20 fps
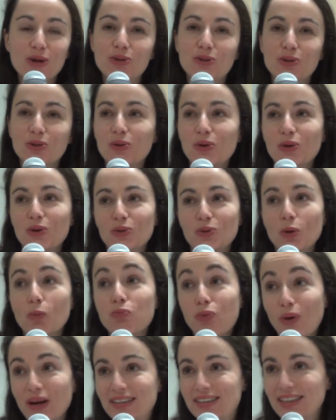de,
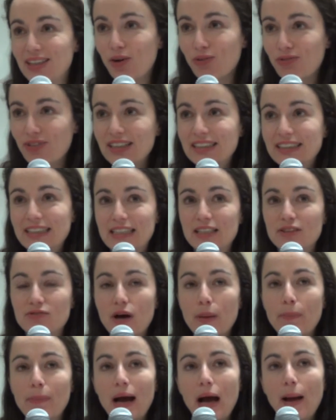pointer en fait ce qui ne
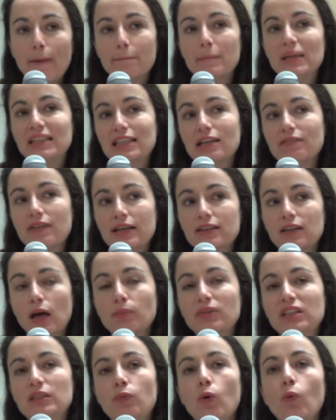va pas. Mais ça va être
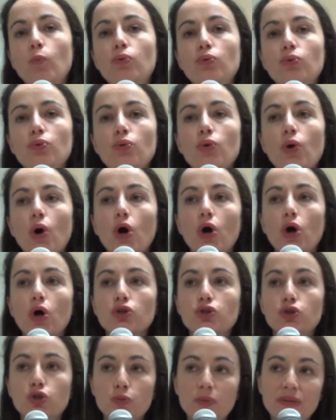un petit peu plus
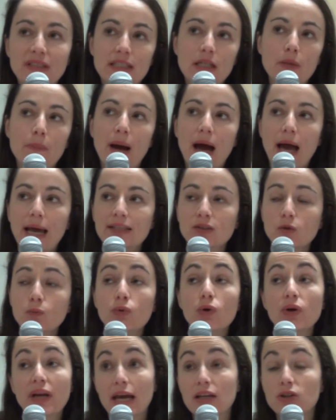subtil. Par
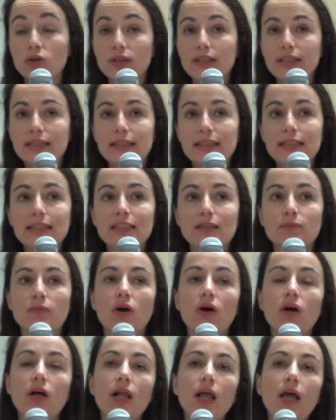exemple, le
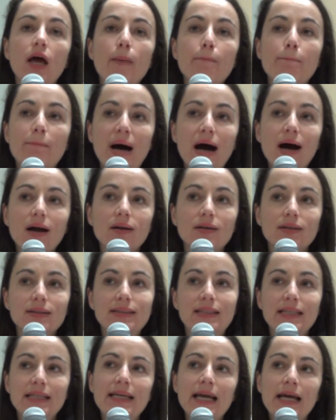catholicisme parle
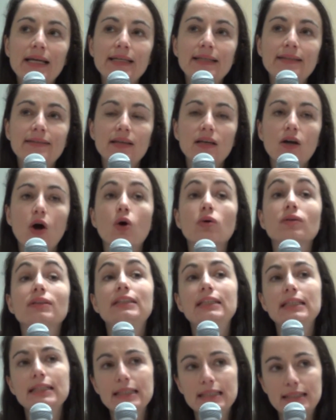d'égalité en
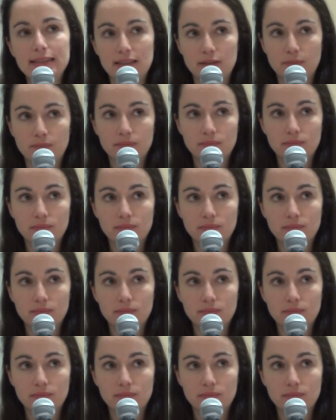dignité